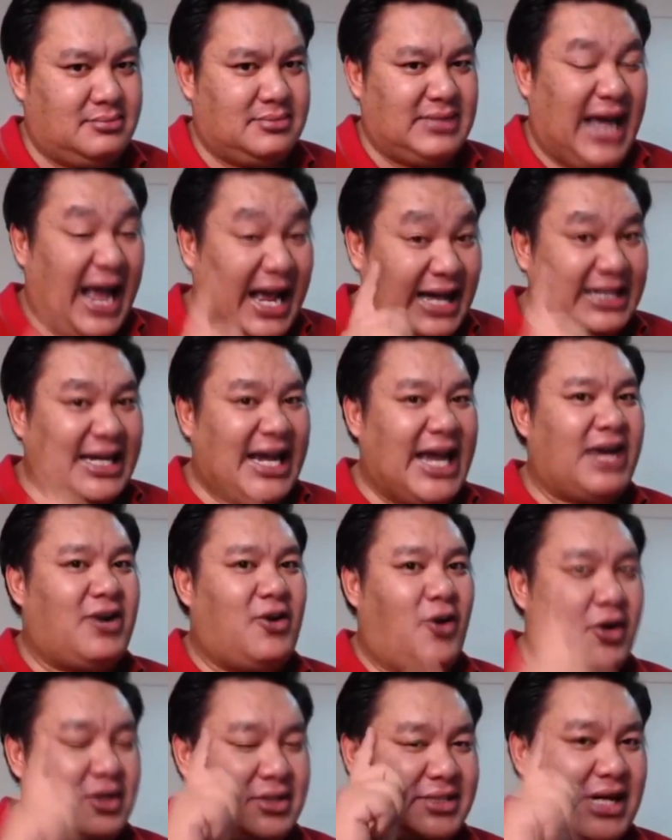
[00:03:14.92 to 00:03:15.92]
ครั้งแรก
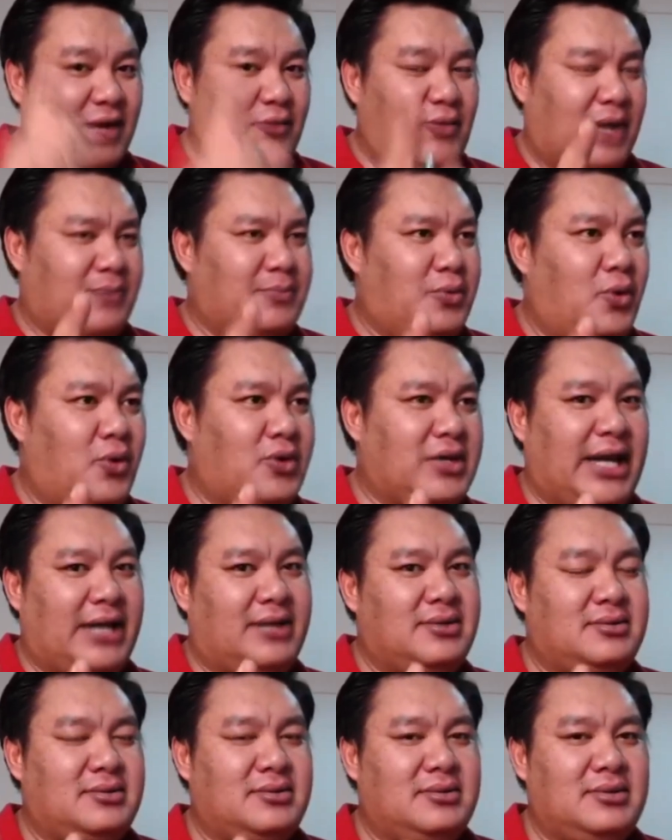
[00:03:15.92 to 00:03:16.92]
ของจังหวัดภูเก็ต
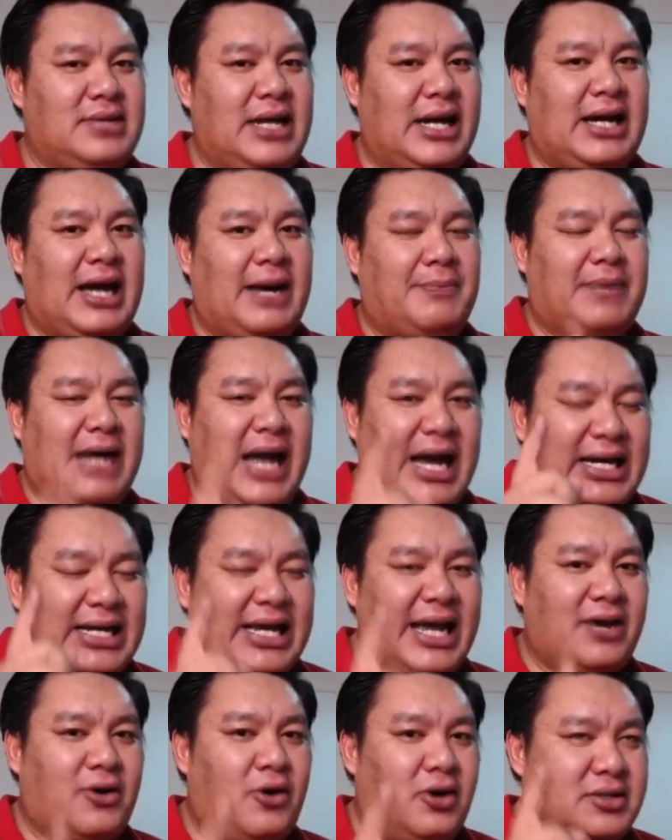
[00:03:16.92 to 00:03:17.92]
นะครับ ครั้งแร
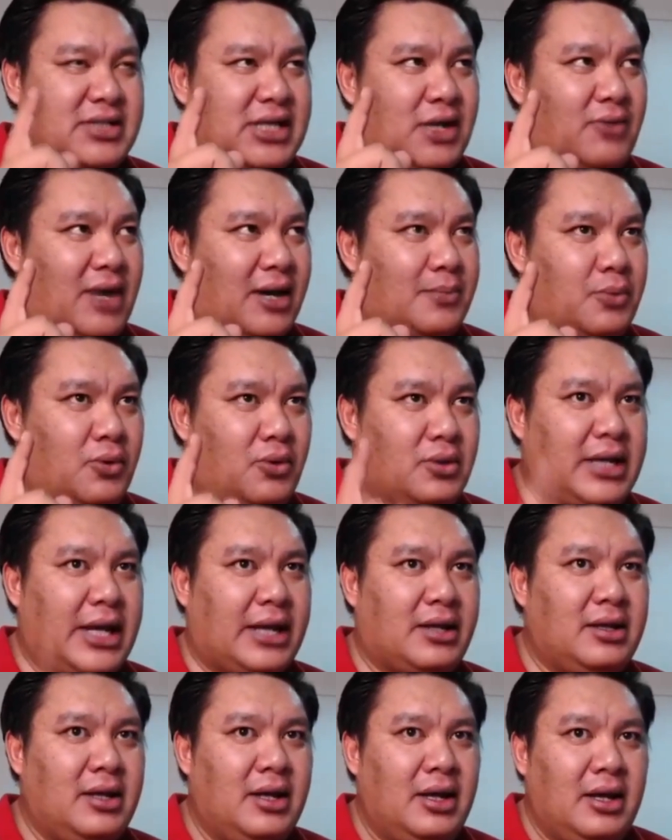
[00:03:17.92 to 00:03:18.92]
กของจังหวัดภูเก็
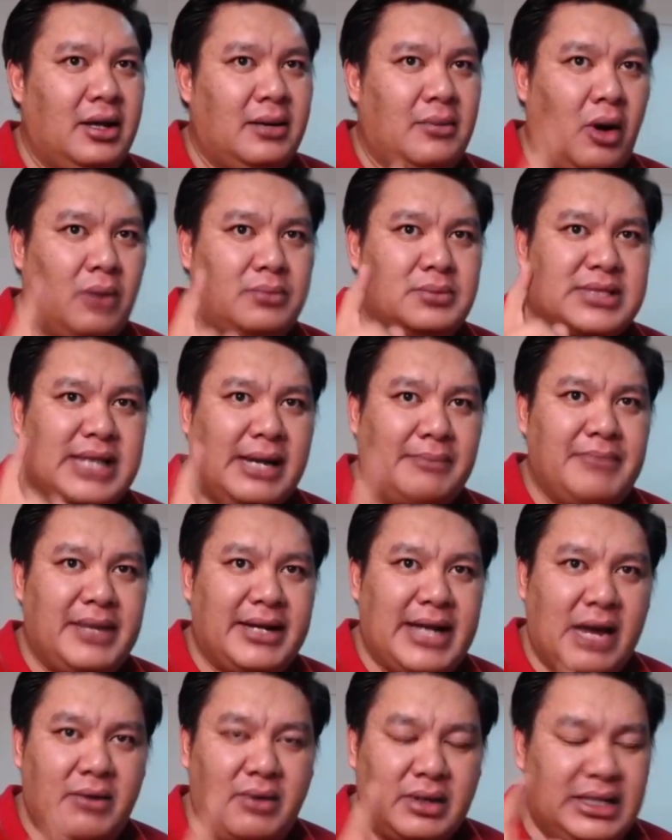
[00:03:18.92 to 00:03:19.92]
ต ผมจำไม่
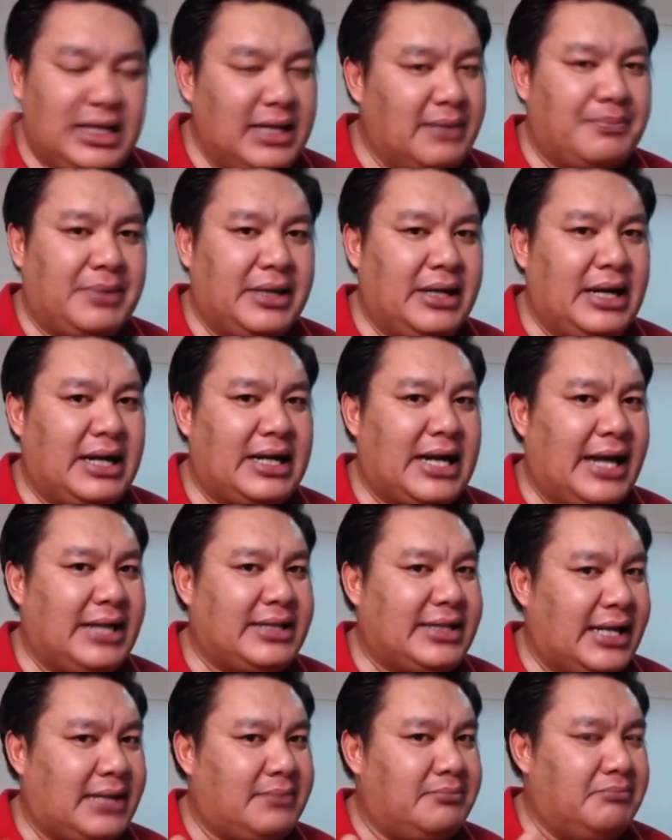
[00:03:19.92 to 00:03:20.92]
ได้ว่าที่อำเภออะไร
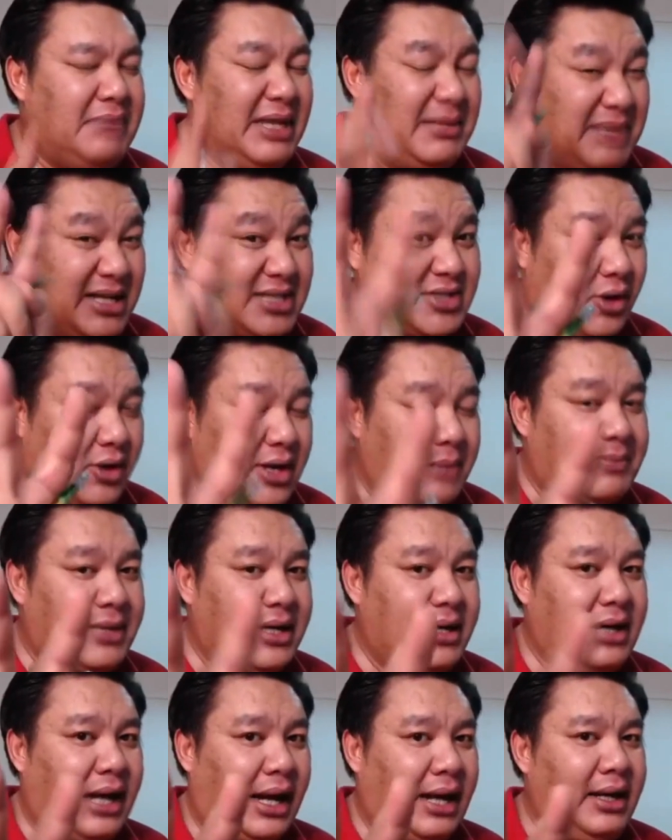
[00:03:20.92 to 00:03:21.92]
แต่มีมีสองอำเภ
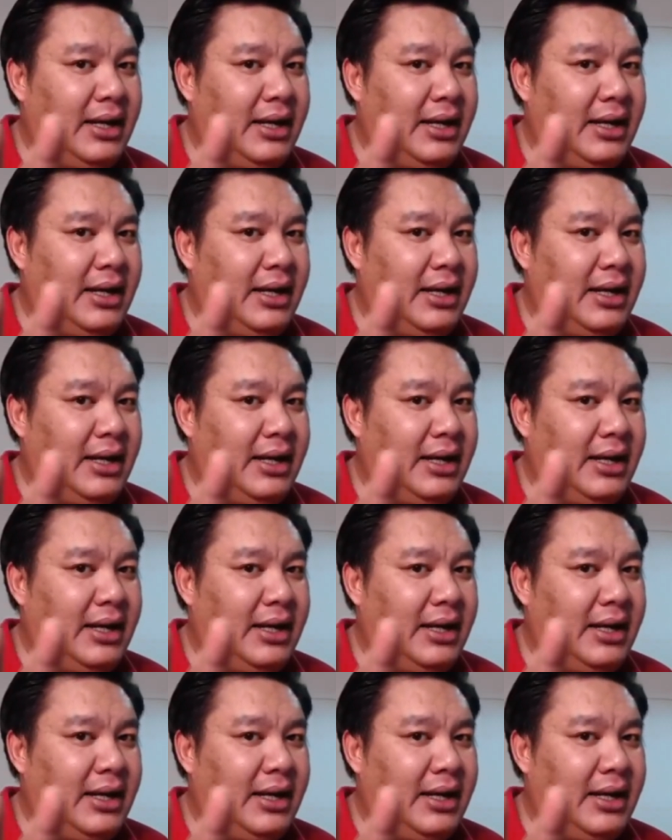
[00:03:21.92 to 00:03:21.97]
อ